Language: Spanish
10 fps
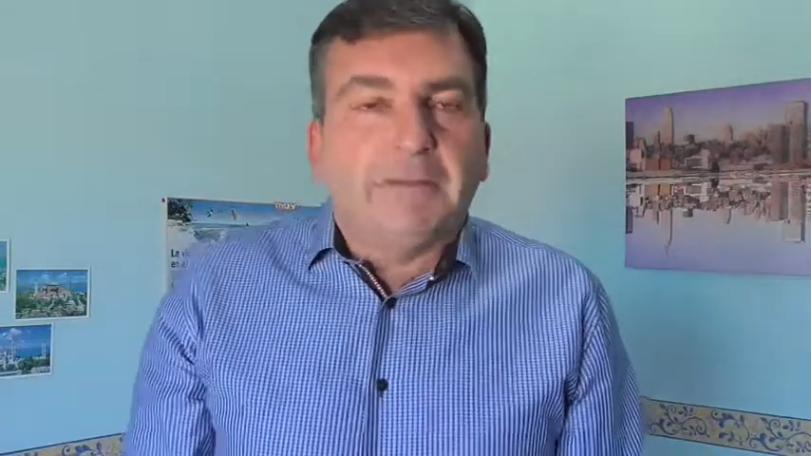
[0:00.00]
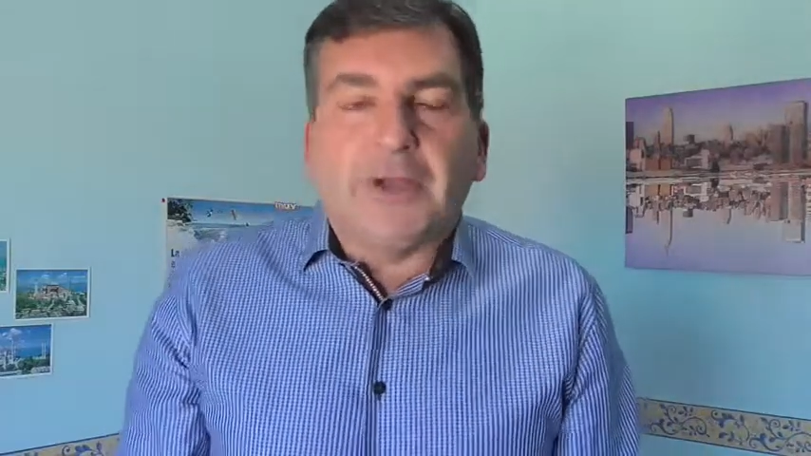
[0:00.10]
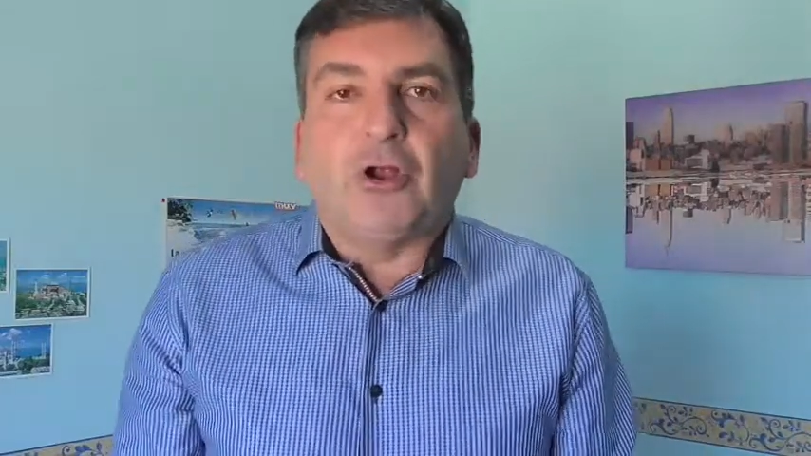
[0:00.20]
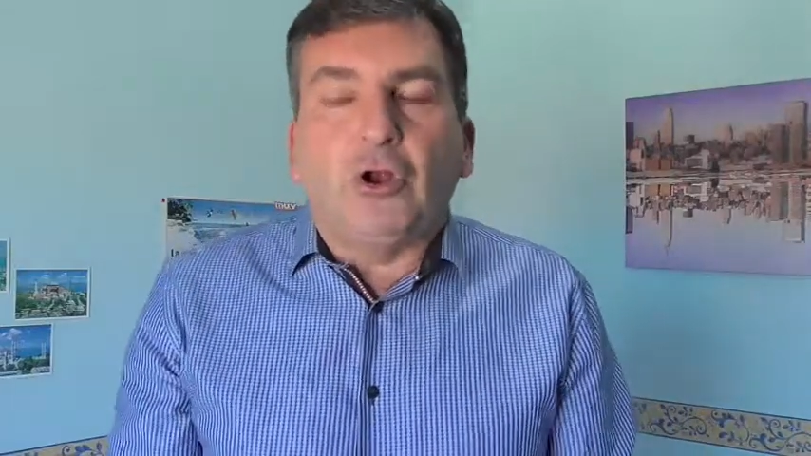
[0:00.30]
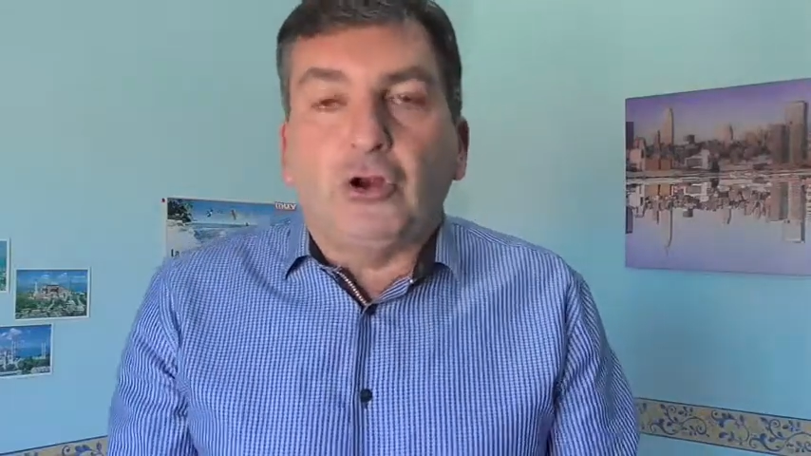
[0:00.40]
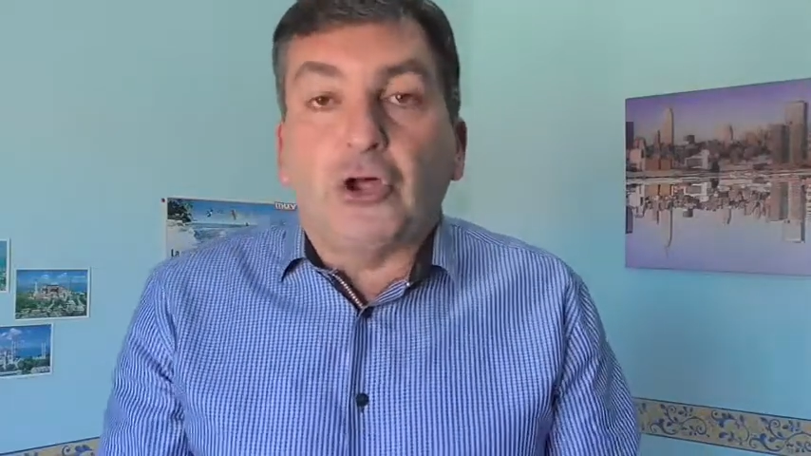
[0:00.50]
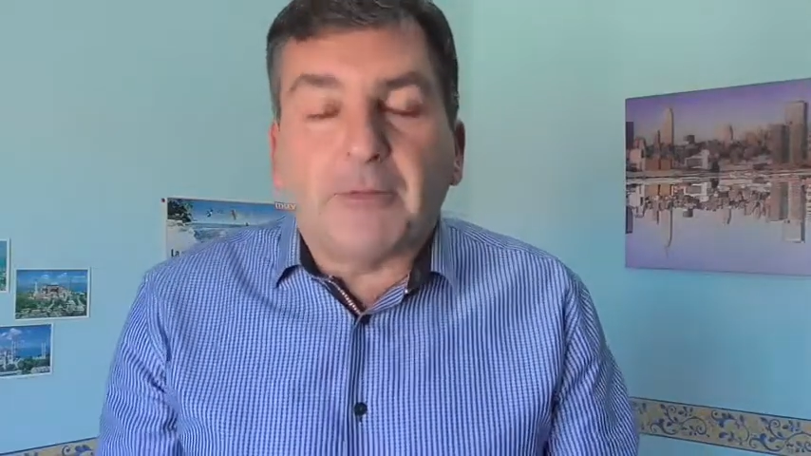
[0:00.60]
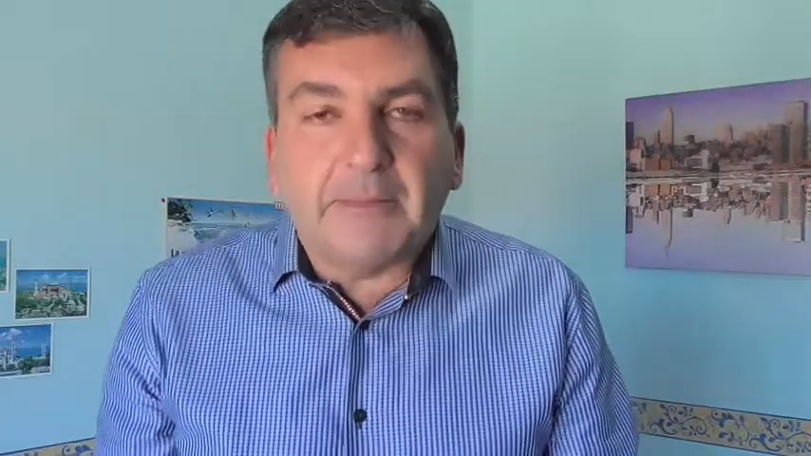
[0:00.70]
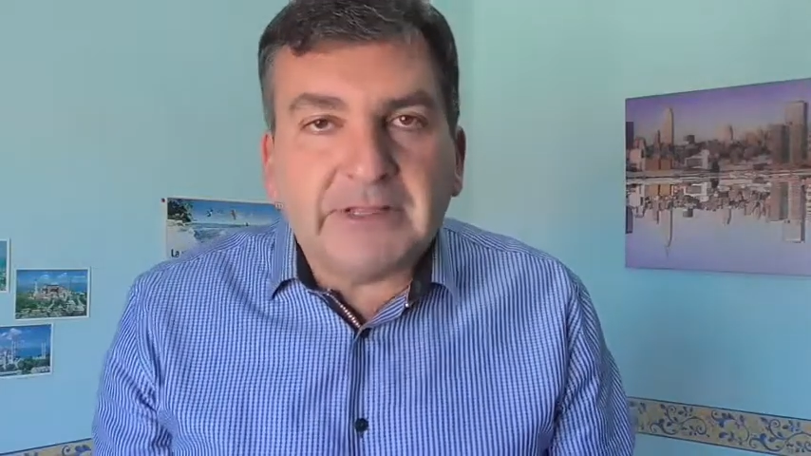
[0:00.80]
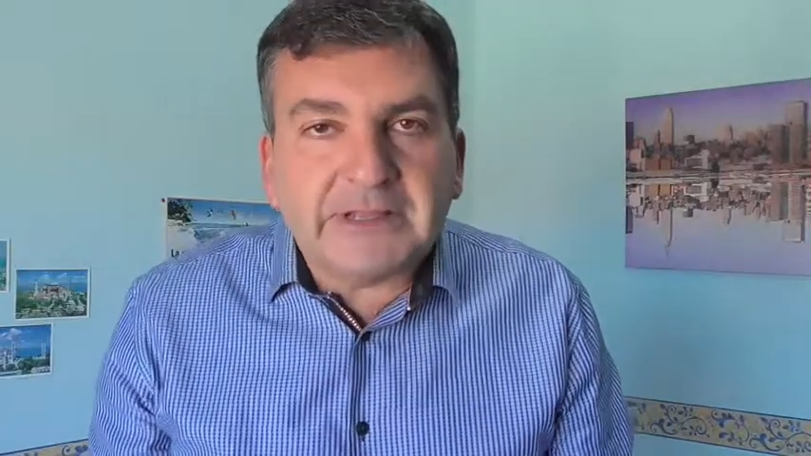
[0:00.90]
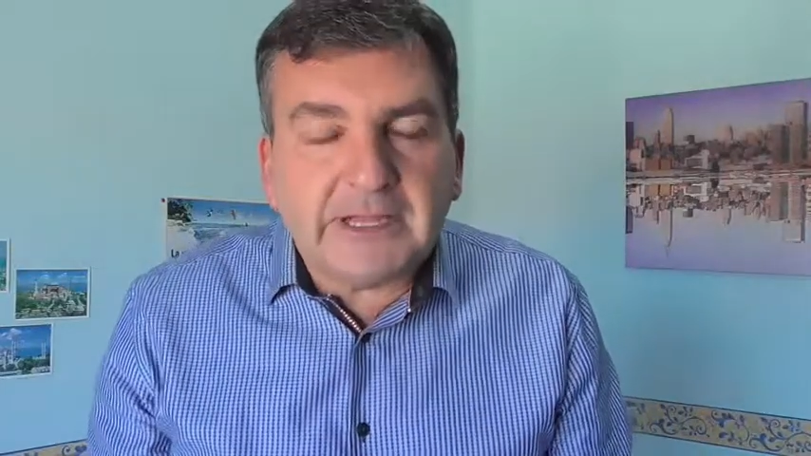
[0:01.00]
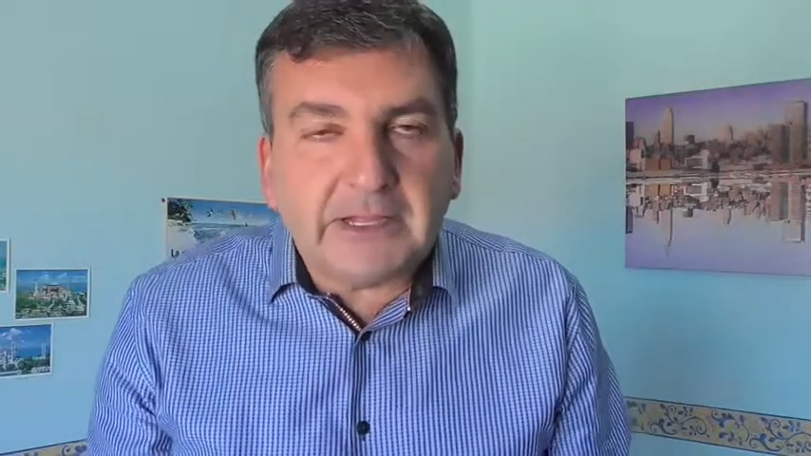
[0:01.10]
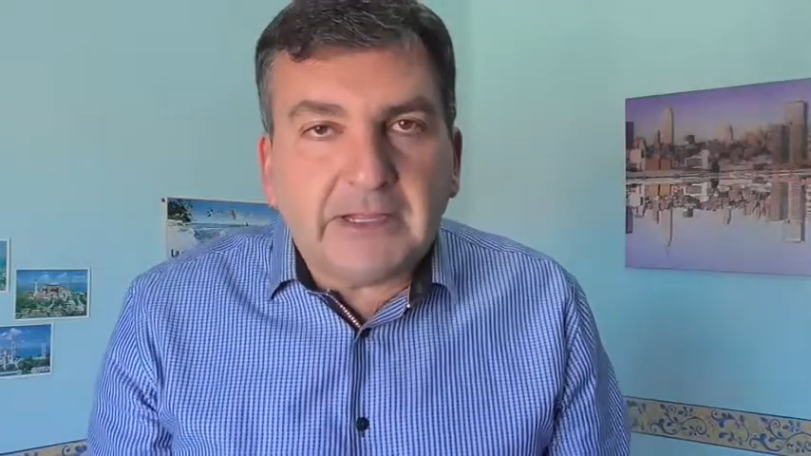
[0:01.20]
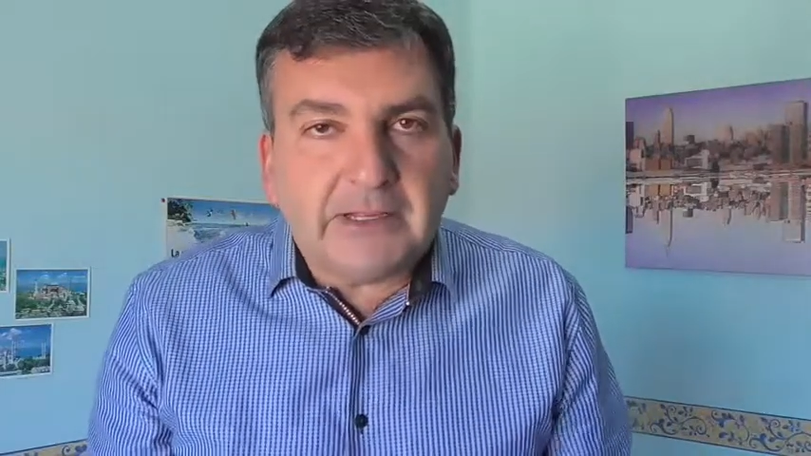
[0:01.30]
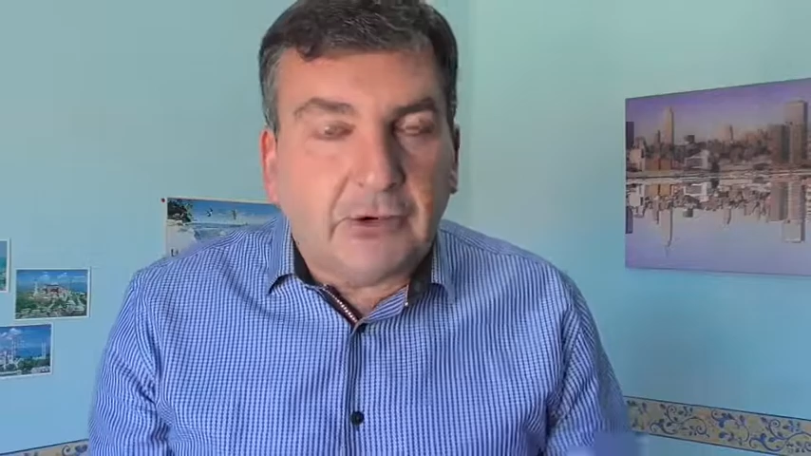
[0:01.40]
pero normalmente